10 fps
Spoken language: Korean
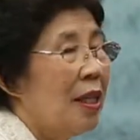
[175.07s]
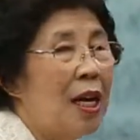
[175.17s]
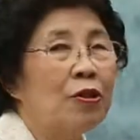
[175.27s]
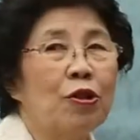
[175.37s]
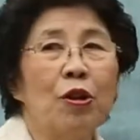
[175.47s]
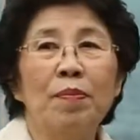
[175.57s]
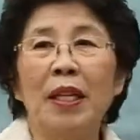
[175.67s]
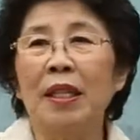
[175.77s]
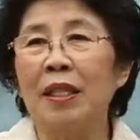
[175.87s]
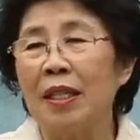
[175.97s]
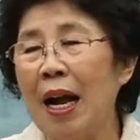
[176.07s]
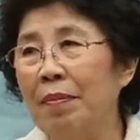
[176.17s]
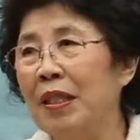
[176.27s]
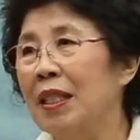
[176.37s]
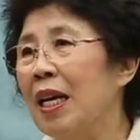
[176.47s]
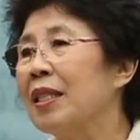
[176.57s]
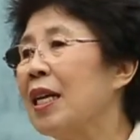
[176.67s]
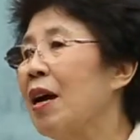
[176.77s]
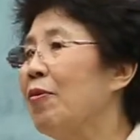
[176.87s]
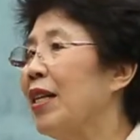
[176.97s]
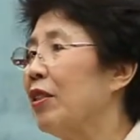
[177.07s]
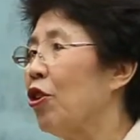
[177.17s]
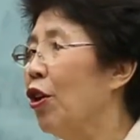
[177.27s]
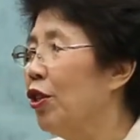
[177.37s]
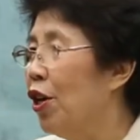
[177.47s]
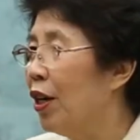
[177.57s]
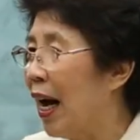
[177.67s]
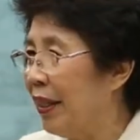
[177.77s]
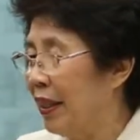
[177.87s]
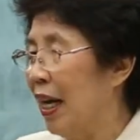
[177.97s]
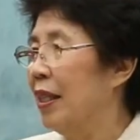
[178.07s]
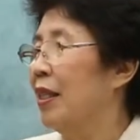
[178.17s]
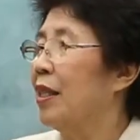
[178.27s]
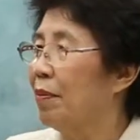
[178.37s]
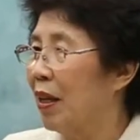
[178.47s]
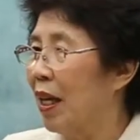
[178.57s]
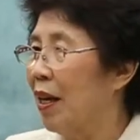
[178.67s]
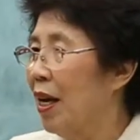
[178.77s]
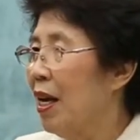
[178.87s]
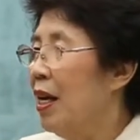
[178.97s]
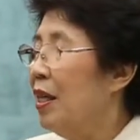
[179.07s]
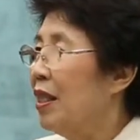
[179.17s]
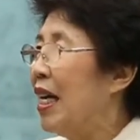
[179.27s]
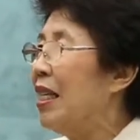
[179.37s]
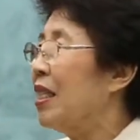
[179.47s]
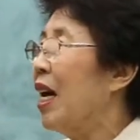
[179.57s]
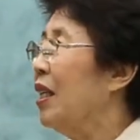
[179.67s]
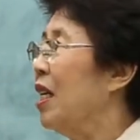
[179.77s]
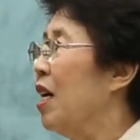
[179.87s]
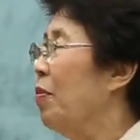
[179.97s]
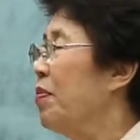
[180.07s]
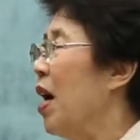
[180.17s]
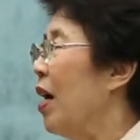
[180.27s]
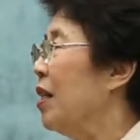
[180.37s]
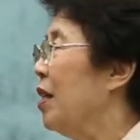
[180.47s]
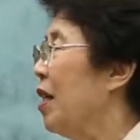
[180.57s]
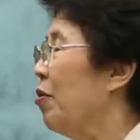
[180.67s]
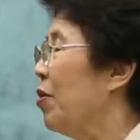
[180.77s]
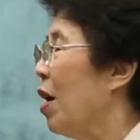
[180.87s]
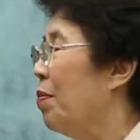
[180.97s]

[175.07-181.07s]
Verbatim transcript: 예수를 믿는 삶은 세상과 전혀 같지 않습니다. 세상이 염려하는 대로